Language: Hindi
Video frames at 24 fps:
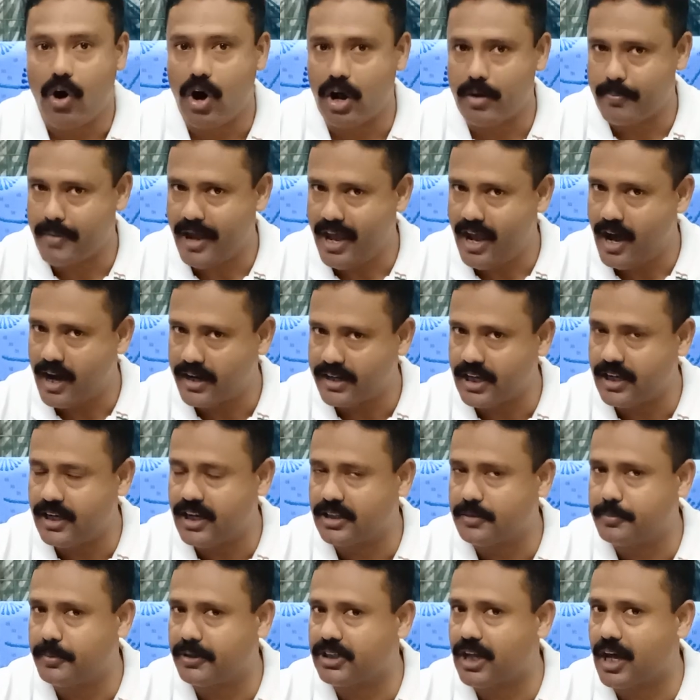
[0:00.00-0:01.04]
और मैं
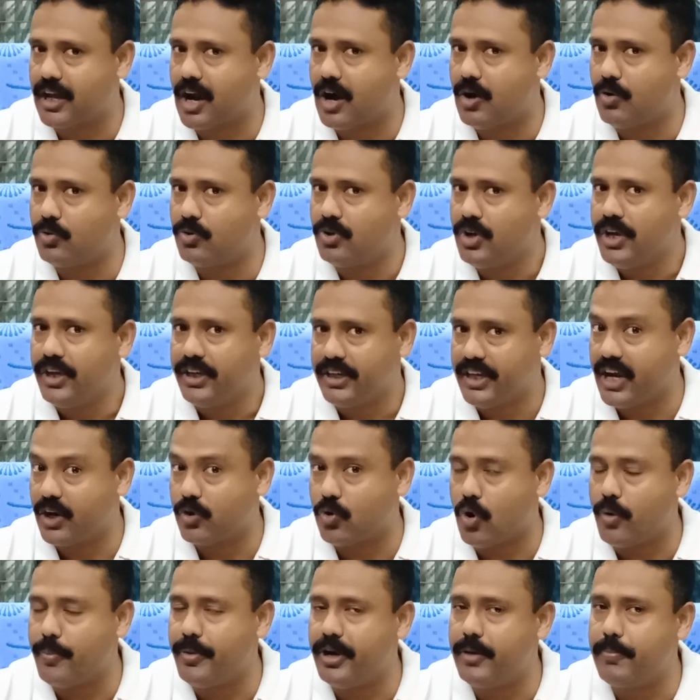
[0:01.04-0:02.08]
हकीकत बता रहा हूं ये
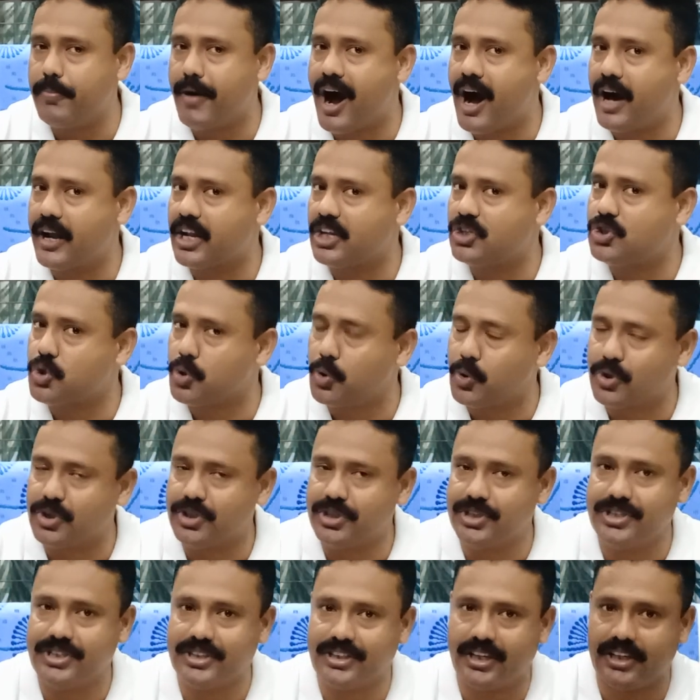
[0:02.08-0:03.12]
कोविड बहाना छोड़
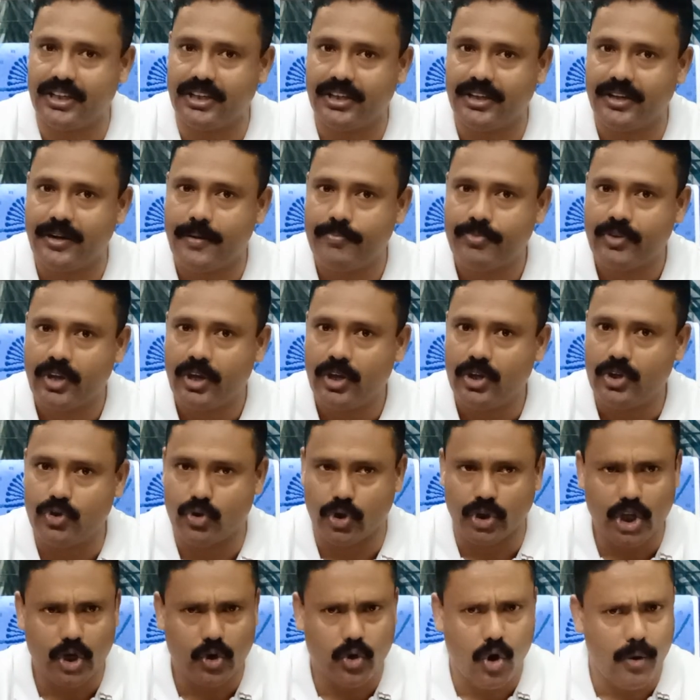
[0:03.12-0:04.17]
दीजिए
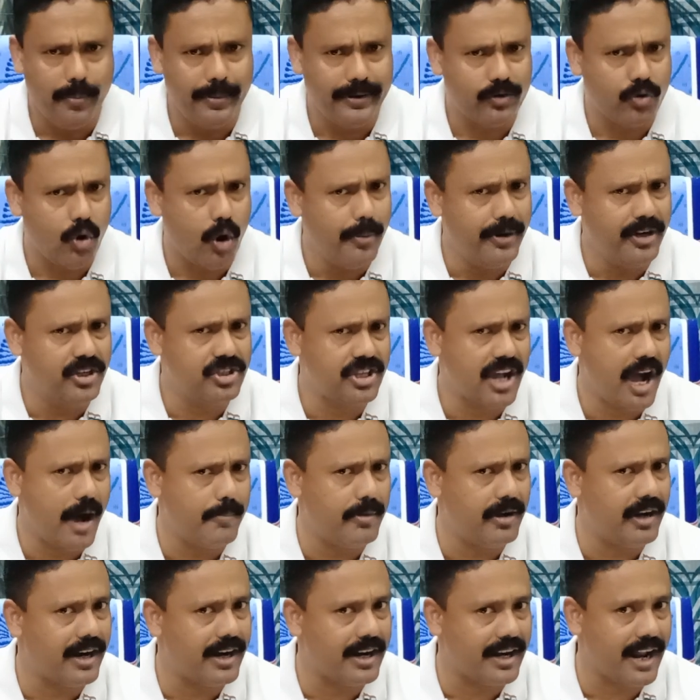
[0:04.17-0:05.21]
यदि कोविड से
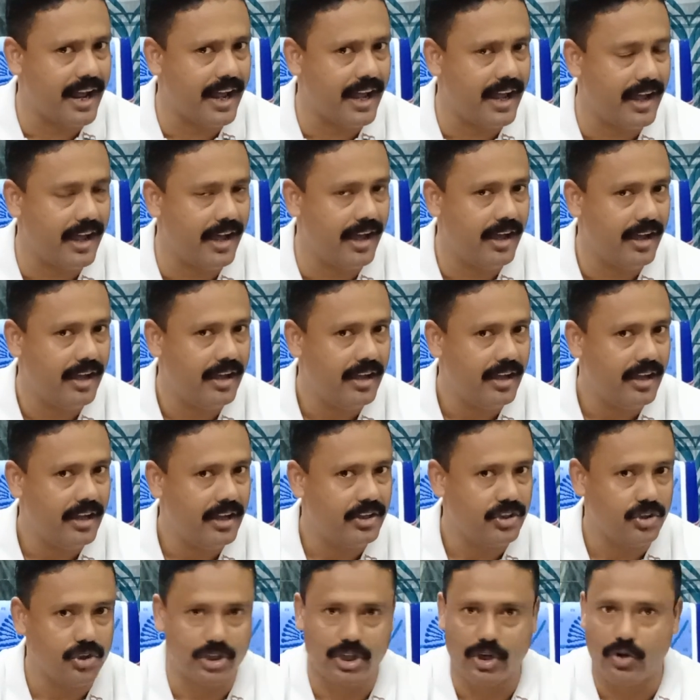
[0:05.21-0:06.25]
आप लड़ रहे हैं
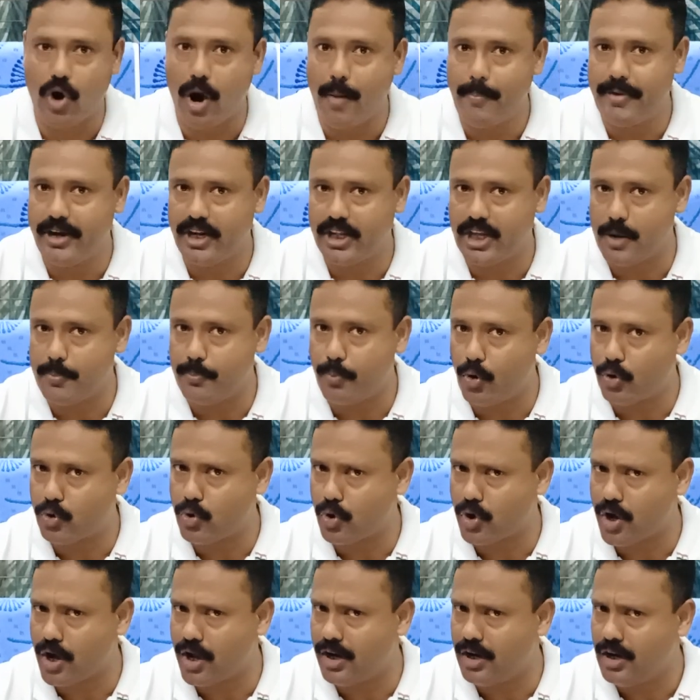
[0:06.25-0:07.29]
यदि गवर्नमेंट की
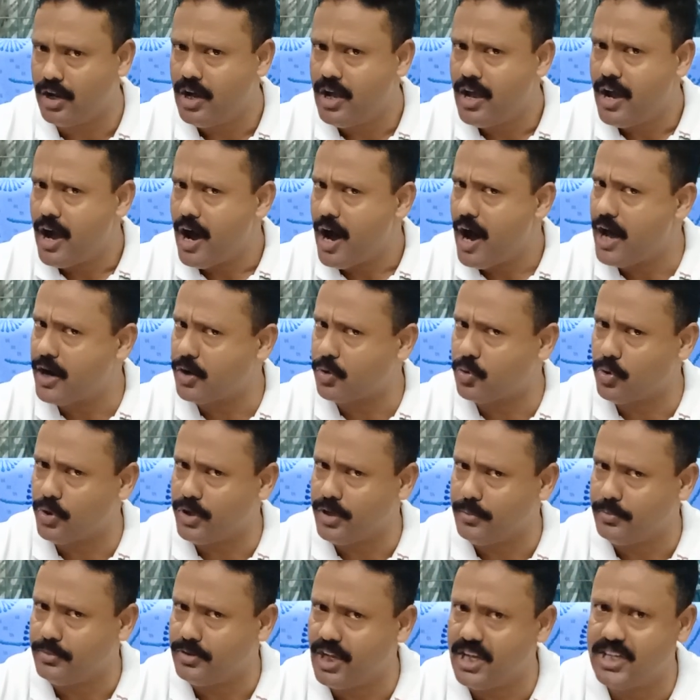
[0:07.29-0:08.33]
प्रोटोकॉल हर
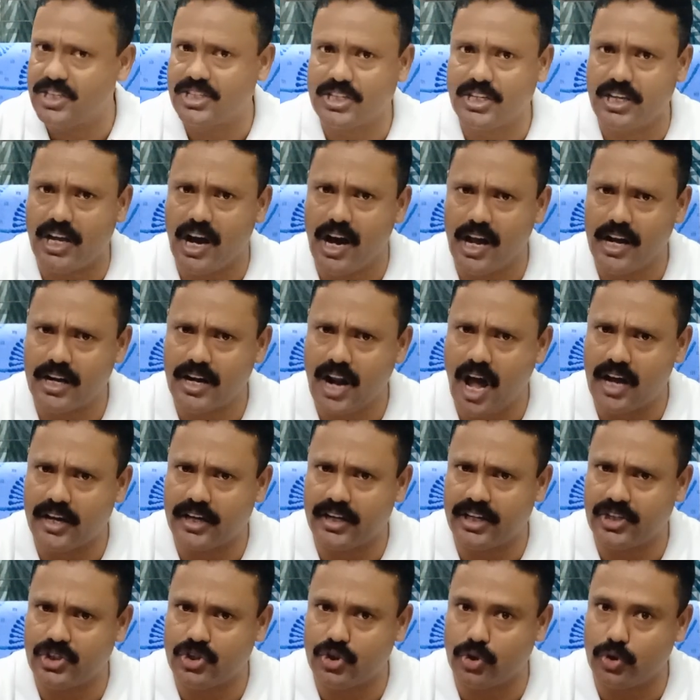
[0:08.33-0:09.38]
कोई देश की हर
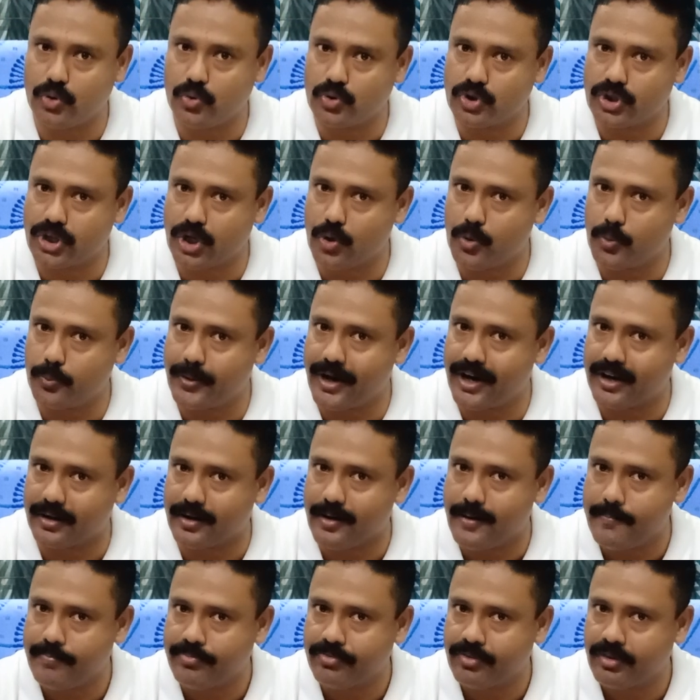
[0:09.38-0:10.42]
नागरिक यदि उनके ऊपर